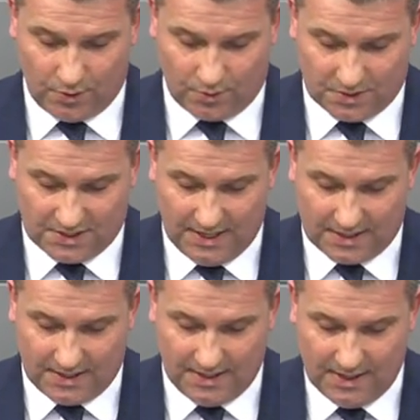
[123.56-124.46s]

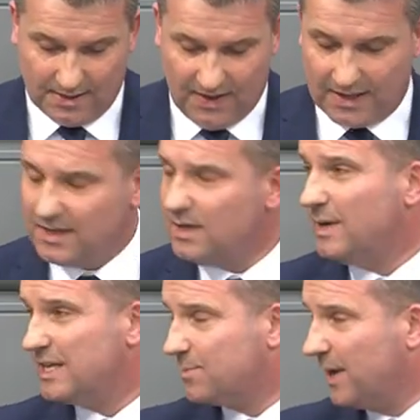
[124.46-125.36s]
Tötungsdelikte wären
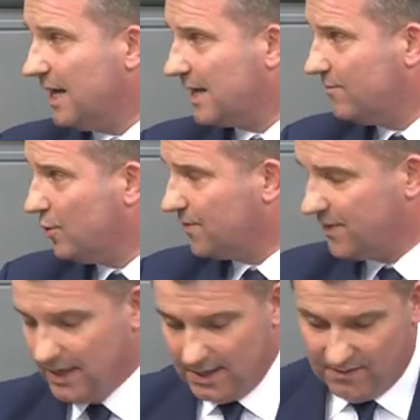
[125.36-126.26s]
niemals begangen worden,